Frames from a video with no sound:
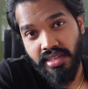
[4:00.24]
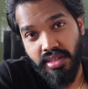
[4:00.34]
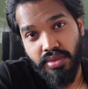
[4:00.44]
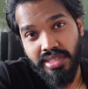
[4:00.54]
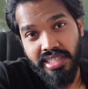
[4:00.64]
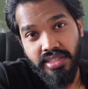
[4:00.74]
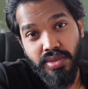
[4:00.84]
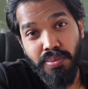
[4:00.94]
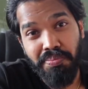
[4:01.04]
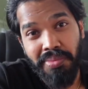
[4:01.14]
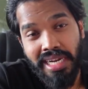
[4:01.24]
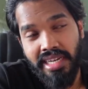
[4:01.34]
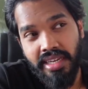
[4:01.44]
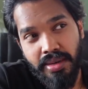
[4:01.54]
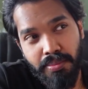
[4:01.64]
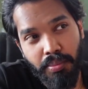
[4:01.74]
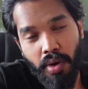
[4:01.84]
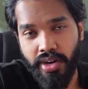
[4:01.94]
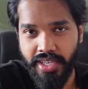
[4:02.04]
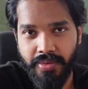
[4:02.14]
రెజల్యూషన్ ఈస్ టు బిల్డ్
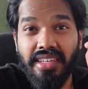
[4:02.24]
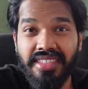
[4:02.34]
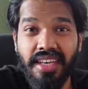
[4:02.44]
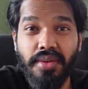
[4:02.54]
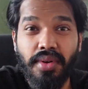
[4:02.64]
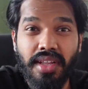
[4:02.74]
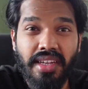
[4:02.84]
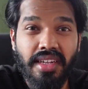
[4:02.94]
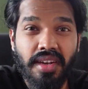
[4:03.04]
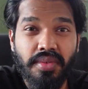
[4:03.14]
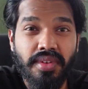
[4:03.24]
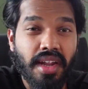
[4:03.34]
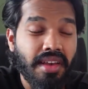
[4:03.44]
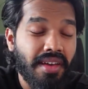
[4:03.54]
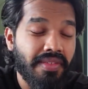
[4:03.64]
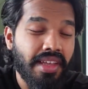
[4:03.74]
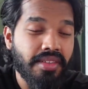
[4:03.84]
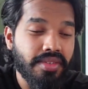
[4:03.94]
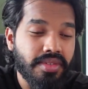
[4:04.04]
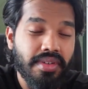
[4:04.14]
బాడీ లాస్ట్ ఇయర్ కూడా నేను అనుకున్నాను అవ్వలేదు